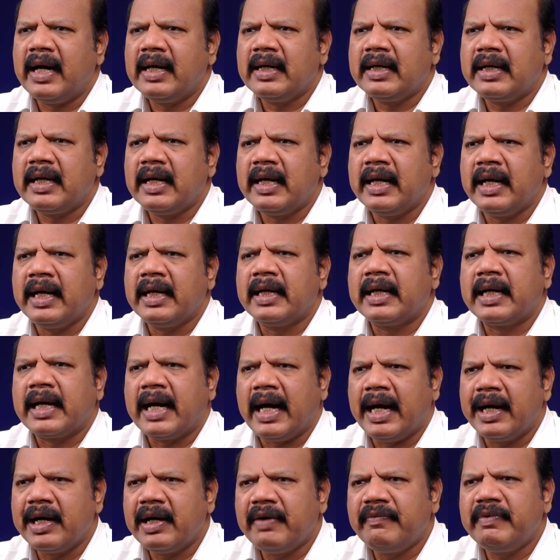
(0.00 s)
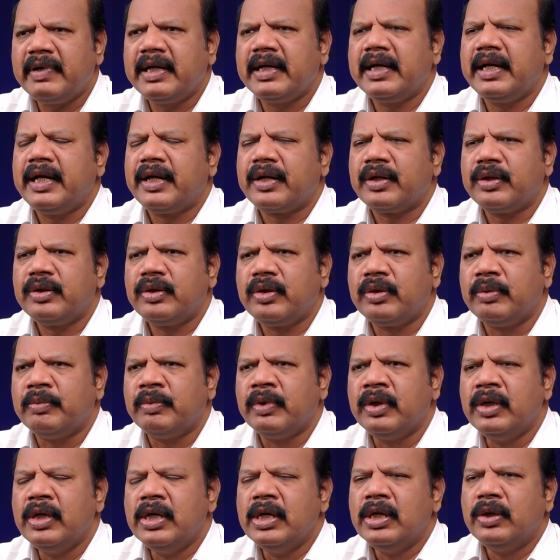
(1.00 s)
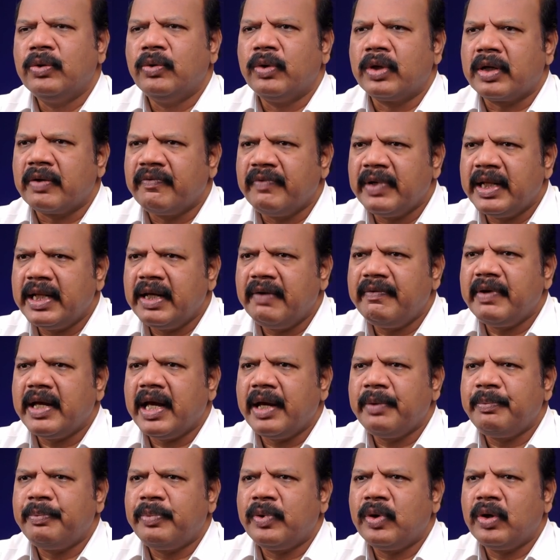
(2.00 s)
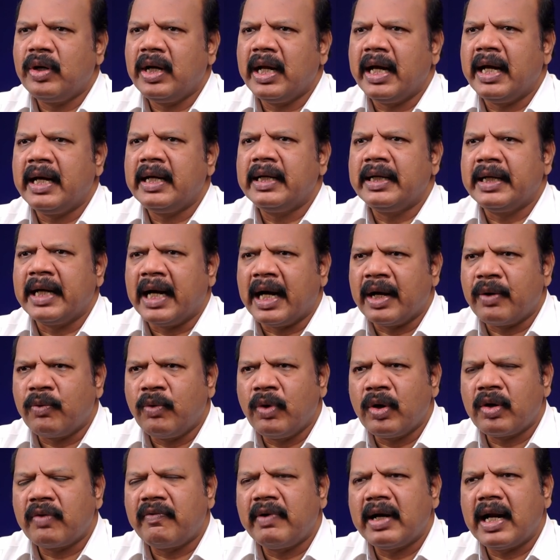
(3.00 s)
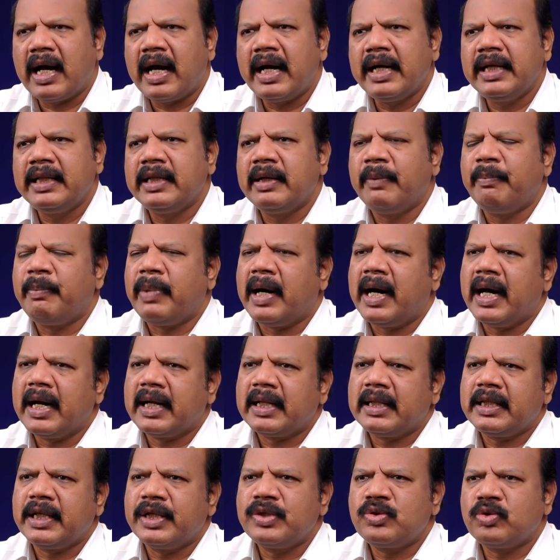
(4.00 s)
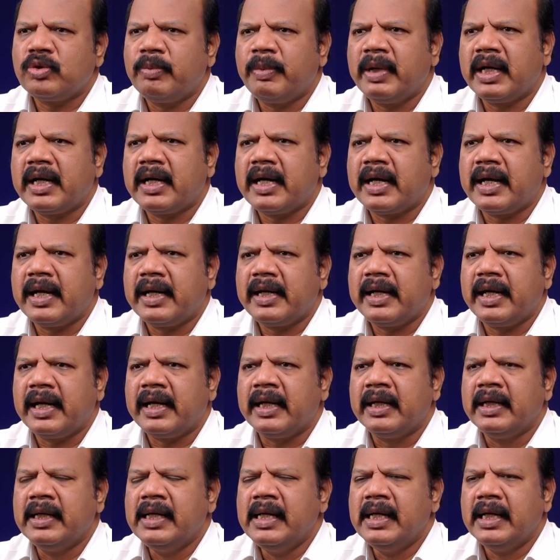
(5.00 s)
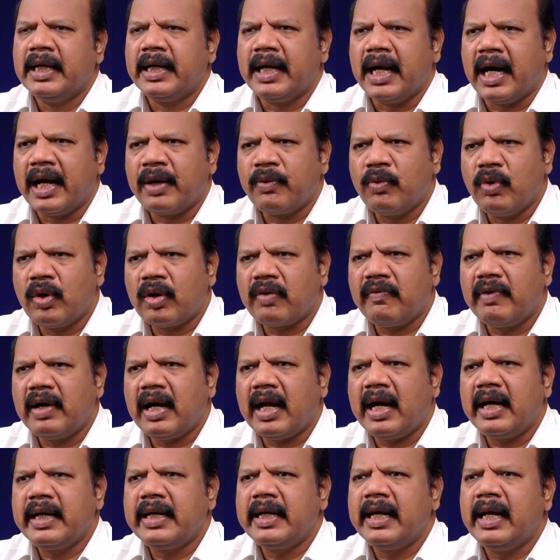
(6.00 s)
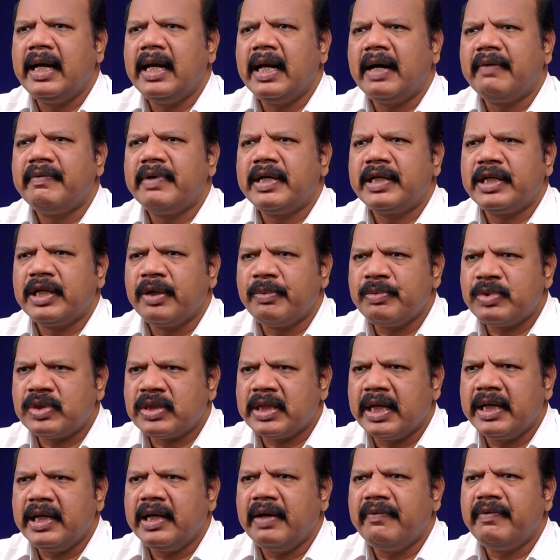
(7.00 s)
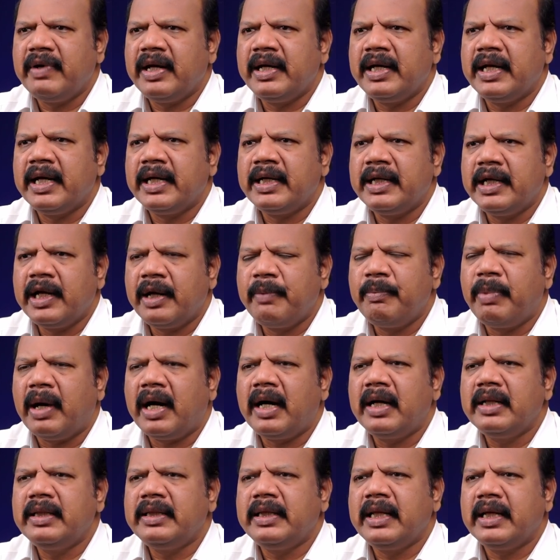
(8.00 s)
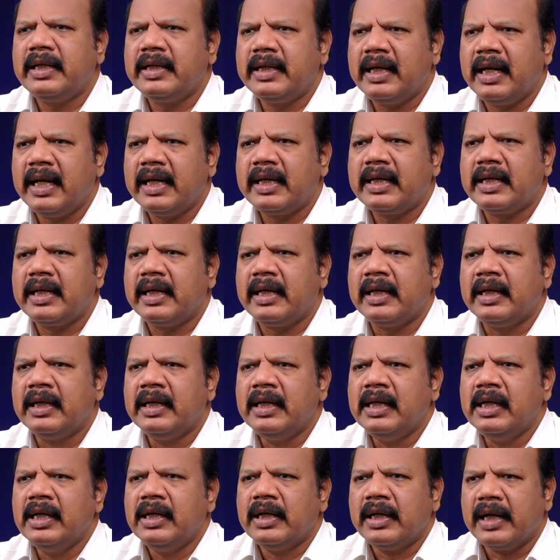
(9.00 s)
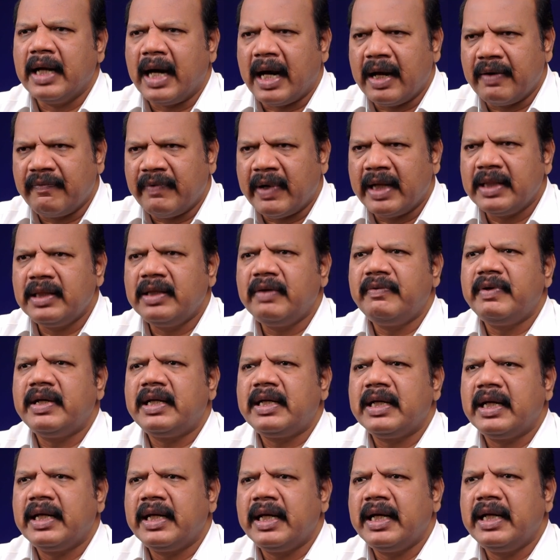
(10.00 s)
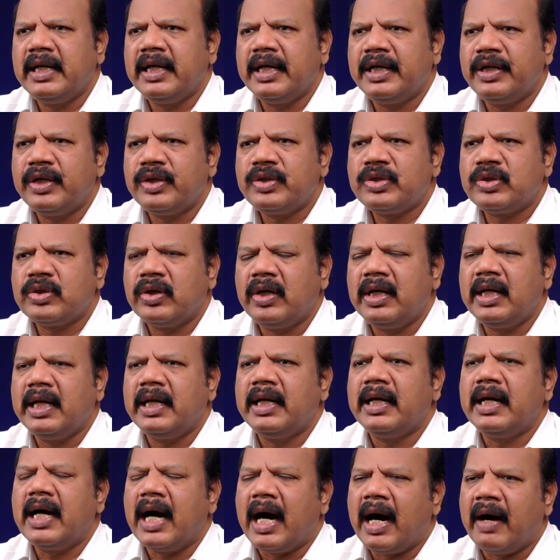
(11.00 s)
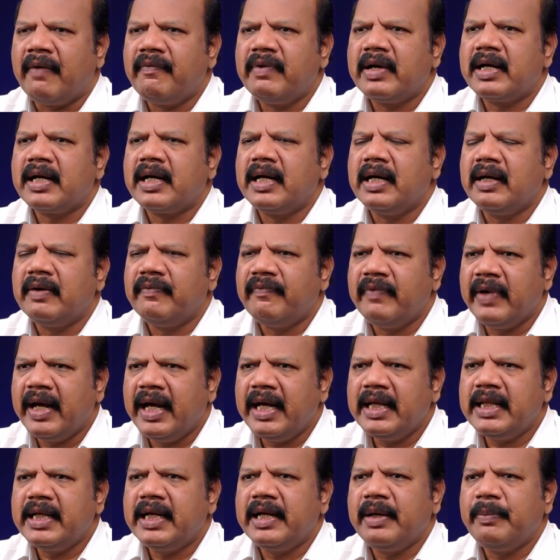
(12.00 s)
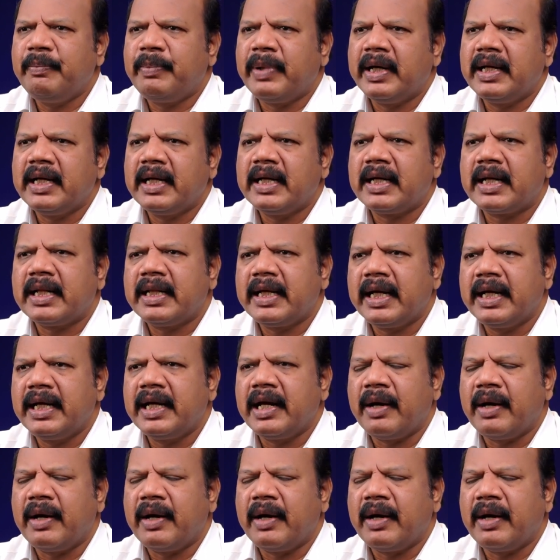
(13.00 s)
வாழ்க்கையிலே கணவன் இருந்தும் ஒரு விதவையைப் போல நான் ஒருவளாய் இந்த பாரத்தை சுமக்கிறேனே நான் ஒருவளாய் எல்லாவற்றையும் செய்ய வேண்டிய நிர்பாந்திய நிலைக்கு நான் வந்துவிட்டேனே என்று சொல்லி அவர்கள் வேதனைப்படுகிறதை